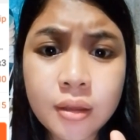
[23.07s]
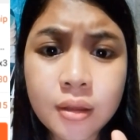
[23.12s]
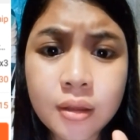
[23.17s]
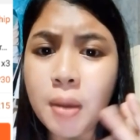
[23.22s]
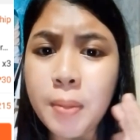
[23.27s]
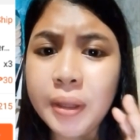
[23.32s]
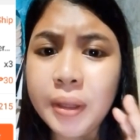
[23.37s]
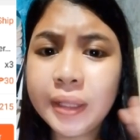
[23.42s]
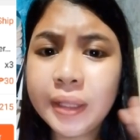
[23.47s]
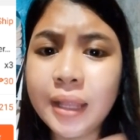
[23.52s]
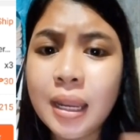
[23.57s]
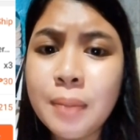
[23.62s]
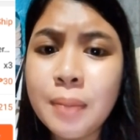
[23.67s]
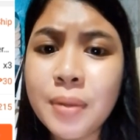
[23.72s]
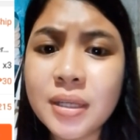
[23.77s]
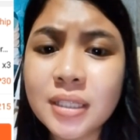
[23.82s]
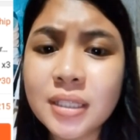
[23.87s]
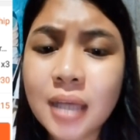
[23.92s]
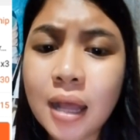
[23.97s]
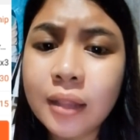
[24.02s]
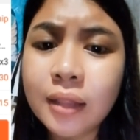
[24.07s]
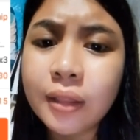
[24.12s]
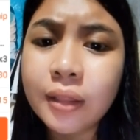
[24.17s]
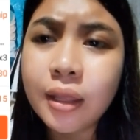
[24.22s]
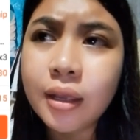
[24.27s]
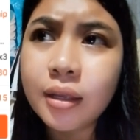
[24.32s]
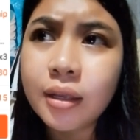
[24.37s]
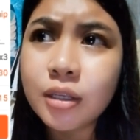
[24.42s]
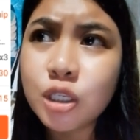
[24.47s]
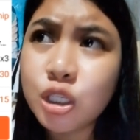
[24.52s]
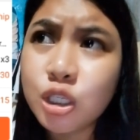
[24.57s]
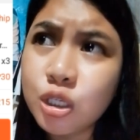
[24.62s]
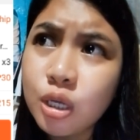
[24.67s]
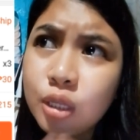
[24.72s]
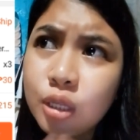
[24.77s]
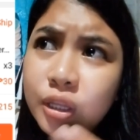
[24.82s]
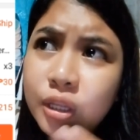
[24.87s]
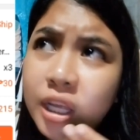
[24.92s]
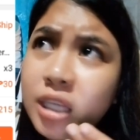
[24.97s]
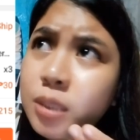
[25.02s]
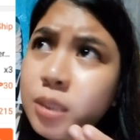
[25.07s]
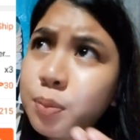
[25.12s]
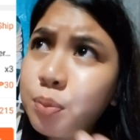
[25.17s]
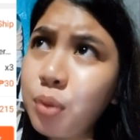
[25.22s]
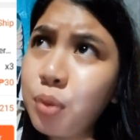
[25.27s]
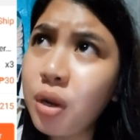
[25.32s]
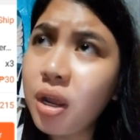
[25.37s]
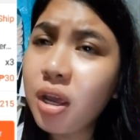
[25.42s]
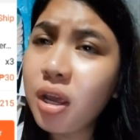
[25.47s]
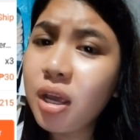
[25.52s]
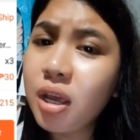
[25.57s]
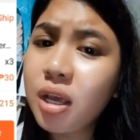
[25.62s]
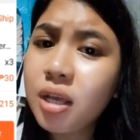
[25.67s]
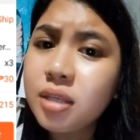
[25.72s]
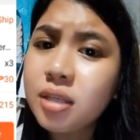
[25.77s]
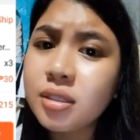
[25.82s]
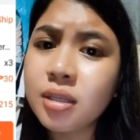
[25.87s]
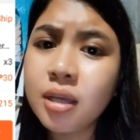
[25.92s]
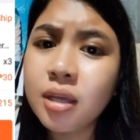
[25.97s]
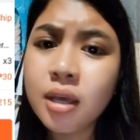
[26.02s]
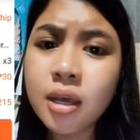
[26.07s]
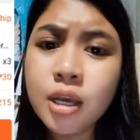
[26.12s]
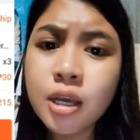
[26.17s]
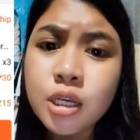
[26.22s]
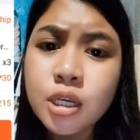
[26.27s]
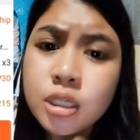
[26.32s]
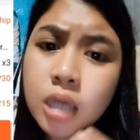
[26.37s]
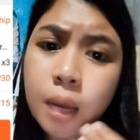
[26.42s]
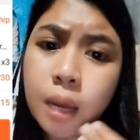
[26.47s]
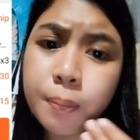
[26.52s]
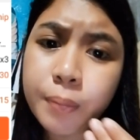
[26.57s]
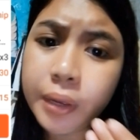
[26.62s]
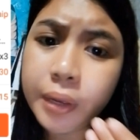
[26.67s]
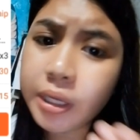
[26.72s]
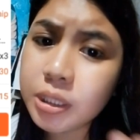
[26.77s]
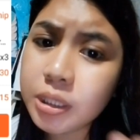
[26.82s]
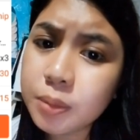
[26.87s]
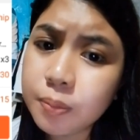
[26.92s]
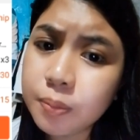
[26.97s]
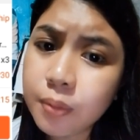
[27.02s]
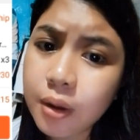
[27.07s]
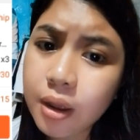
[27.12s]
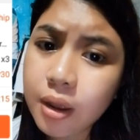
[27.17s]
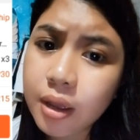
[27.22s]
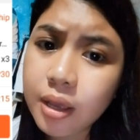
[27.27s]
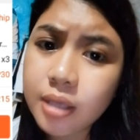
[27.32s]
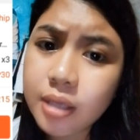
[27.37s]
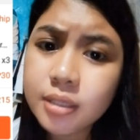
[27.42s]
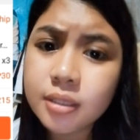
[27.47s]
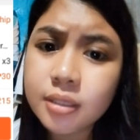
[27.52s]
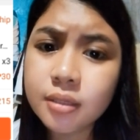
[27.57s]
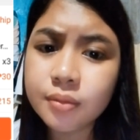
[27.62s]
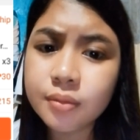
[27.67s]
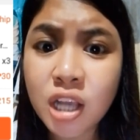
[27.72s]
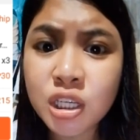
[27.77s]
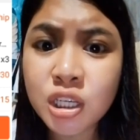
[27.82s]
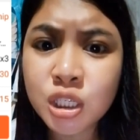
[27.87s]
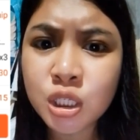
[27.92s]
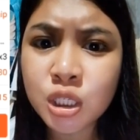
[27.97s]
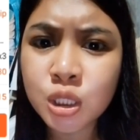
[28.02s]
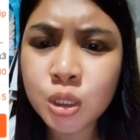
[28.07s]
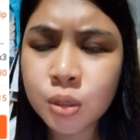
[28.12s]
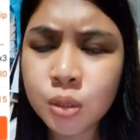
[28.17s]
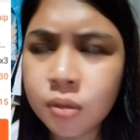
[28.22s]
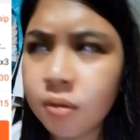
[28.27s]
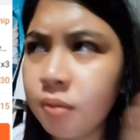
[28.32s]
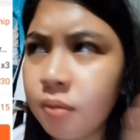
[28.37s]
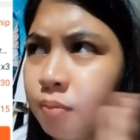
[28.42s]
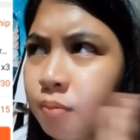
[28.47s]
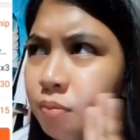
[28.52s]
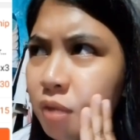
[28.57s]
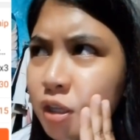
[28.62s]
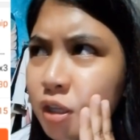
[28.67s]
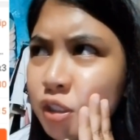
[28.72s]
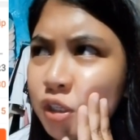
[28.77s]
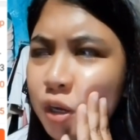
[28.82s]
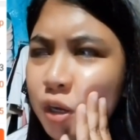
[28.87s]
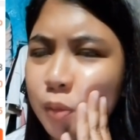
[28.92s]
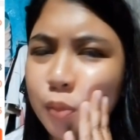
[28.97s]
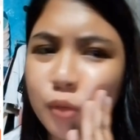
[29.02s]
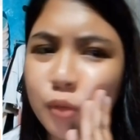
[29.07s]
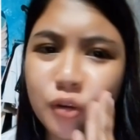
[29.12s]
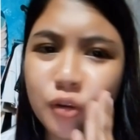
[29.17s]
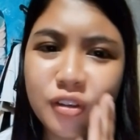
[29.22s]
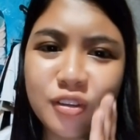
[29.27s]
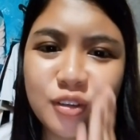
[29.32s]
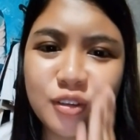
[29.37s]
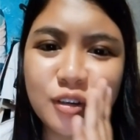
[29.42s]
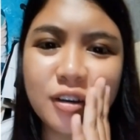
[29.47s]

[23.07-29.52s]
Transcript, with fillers: Diba, mag-deliver sa ating GNT Express, Shopee Express, Dash, Flash report.